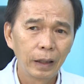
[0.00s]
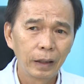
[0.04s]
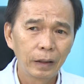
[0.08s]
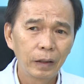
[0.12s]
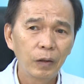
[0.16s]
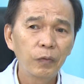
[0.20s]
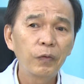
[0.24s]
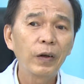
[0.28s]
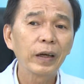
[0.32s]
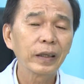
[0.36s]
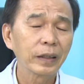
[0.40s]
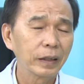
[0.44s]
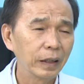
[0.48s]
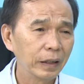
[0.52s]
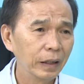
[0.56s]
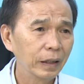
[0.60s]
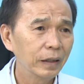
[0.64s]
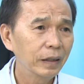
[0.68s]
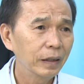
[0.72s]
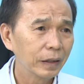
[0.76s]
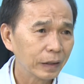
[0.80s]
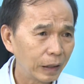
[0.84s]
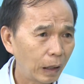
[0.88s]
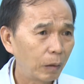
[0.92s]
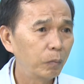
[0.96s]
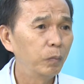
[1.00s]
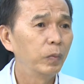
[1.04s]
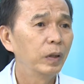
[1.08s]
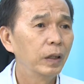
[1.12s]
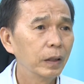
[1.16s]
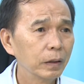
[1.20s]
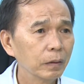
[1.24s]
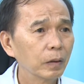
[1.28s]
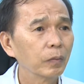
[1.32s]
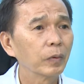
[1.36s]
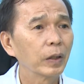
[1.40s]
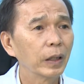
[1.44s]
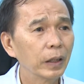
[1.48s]
nó phát triển rộng
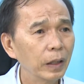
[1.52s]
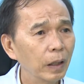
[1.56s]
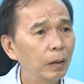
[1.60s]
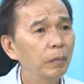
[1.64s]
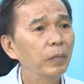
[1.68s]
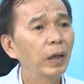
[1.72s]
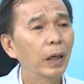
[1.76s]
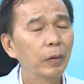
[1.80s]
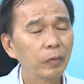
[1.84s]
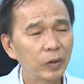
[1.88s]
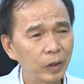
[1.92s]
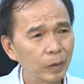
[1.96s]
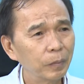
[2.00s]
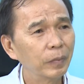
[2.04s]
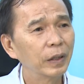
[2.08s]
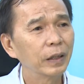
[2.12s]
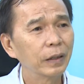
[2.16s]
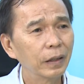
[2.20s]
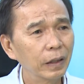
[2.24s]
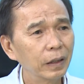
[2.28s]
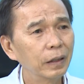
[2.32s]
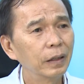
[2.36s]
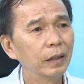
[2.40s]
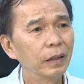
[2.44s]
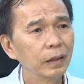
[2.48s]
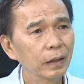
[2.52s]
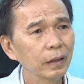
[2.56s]
hơn trong cái nhóm L G B T đó.